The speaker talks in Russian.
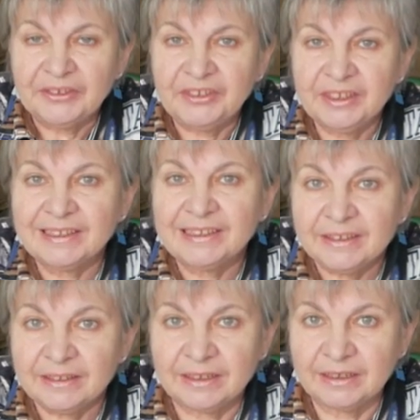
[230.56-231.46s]
не
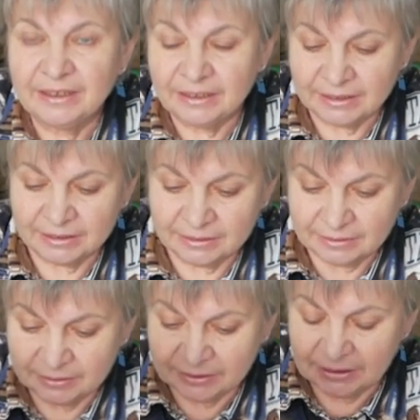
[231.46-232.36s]
длинная и
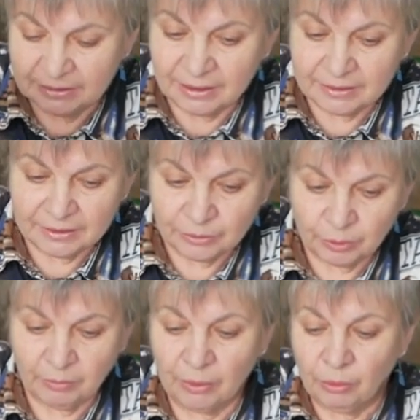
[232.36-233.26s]
э, залегает не
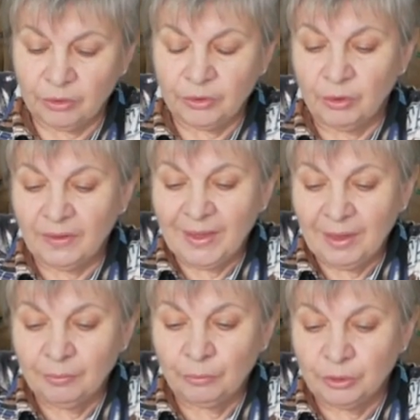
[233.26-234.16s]
глубоко, но
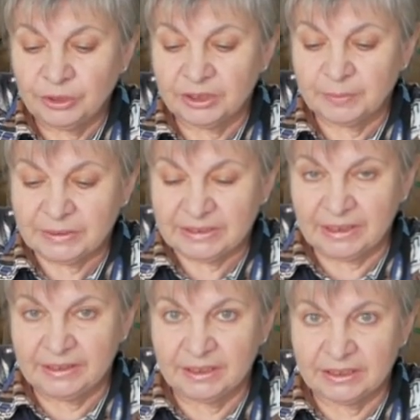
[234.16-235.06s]
она больше
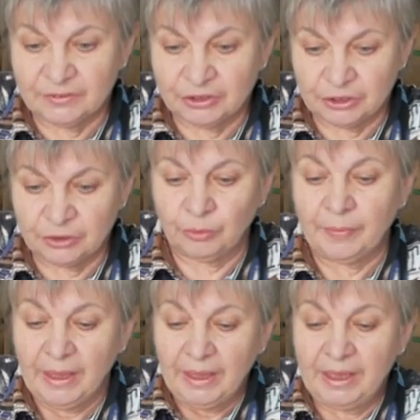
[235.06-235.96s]
распространяется в ширину.
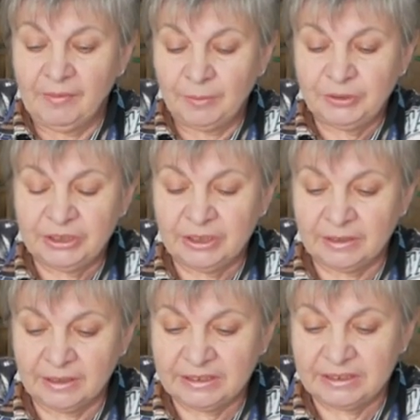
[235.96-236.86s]
И вообще
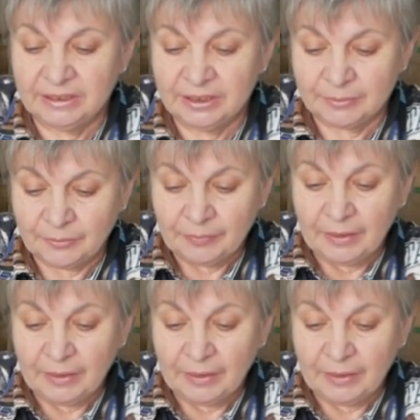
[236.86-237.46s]
растение